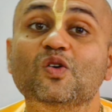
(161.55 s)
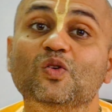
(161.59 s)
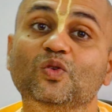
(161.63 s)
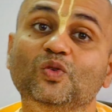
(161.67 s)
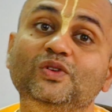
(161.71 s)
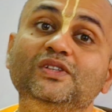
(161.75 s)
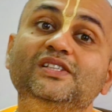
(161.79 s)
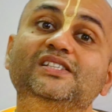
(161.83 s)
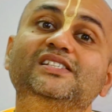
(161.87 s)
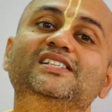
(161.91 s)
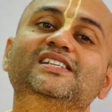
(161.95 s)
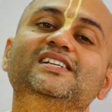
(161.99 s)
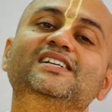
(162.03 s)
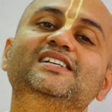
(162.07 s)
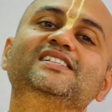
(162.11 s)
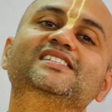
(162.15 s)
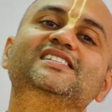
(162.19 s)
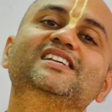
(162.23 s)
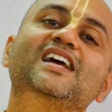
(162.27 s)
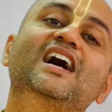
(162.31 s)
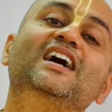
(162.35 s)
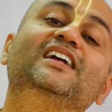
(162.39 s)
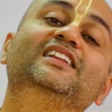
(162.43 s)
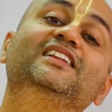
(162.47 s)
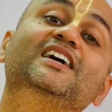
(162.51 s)
उनसे
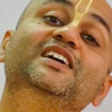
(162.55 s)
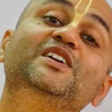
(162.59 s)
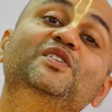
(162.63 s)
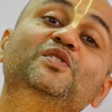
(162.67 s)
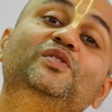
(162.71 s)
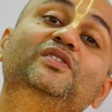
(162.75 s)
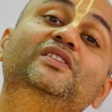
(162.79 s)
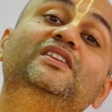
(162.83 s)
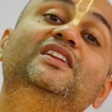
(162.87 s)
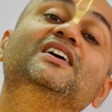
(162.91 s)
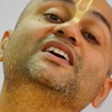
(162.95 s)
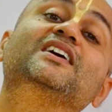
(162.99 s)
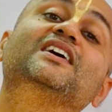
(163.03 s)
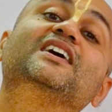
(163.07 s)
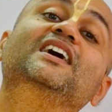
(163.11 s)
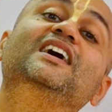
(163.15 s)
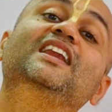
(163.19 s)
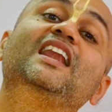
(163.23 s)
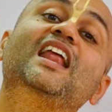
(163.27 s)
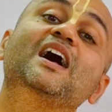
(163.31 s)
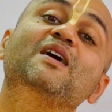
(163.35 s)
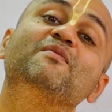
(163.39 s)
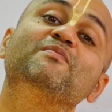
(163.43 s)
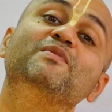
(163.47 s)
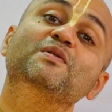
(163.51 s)
ज़्यादा युद्ध
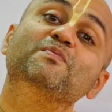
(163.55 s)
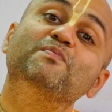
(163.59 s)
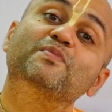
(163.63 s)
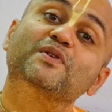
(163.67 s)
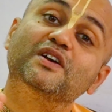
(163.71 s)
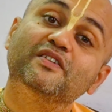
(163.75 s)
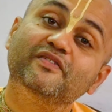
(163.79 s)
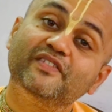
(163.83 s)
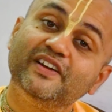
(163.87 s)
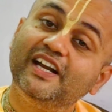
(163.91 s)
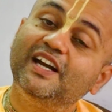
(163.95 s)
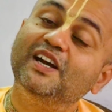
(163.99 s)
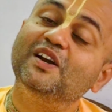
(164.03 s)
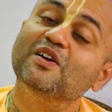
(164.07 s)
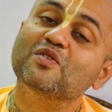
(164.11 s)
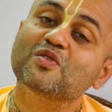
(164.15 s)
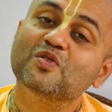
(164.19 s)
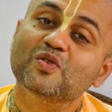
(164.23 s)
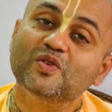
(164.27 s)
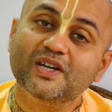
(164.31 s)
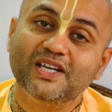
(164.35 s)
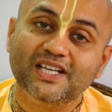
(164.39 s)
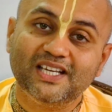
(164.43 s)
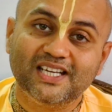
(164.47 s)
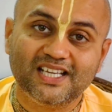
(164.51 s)
कला में प्रवीण
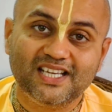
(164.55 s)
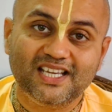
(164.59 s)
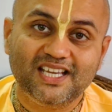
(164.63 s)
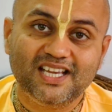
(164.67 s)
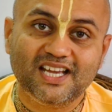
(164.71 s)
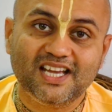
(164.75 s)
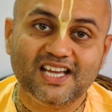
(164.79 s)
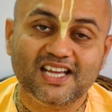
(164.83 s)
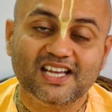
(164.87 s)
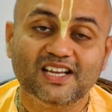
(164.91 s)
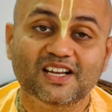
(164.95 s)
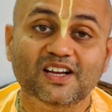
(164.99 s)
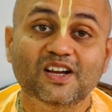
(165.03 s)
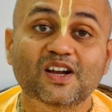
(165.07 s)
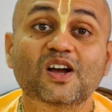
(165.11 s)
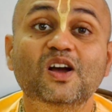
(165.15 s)
कोई नहीं है